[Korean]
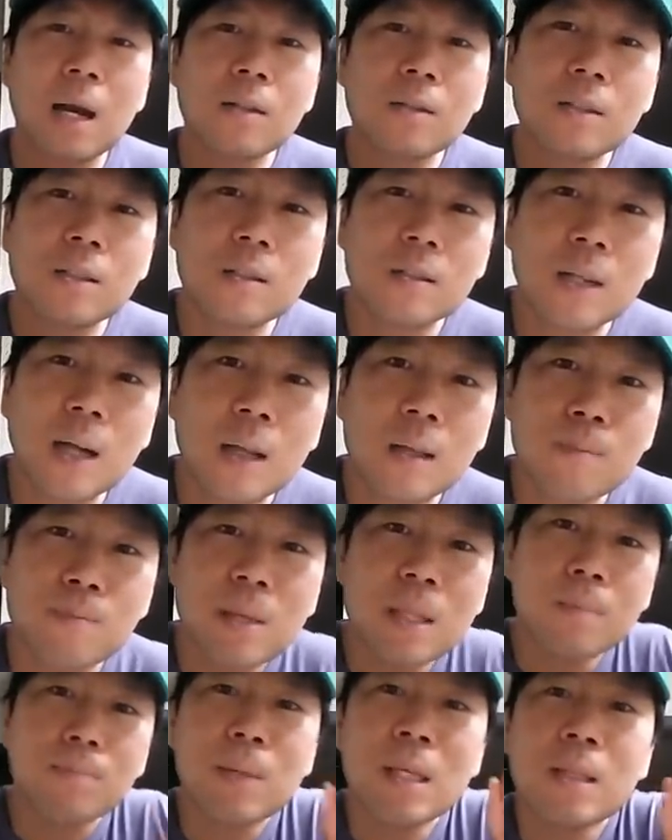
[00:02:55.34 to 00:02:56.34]
약간은 그러니
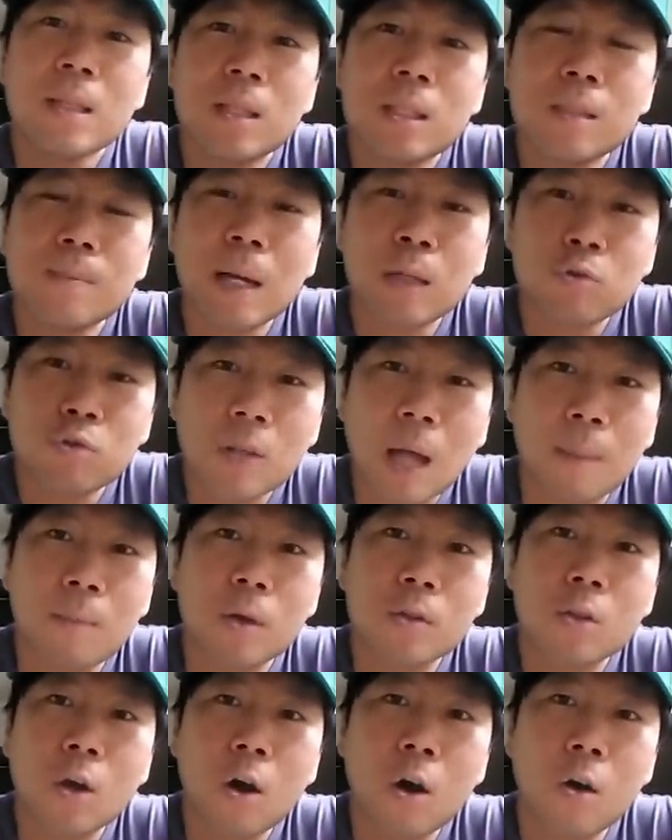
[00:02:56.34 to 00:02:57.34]
민, 민트 맛도
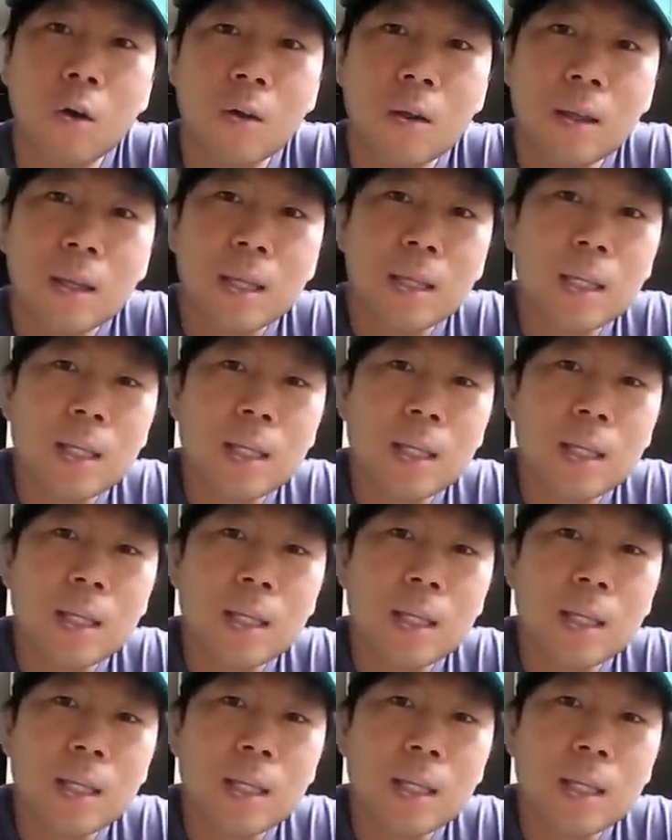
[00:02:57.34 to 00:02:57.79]
나면서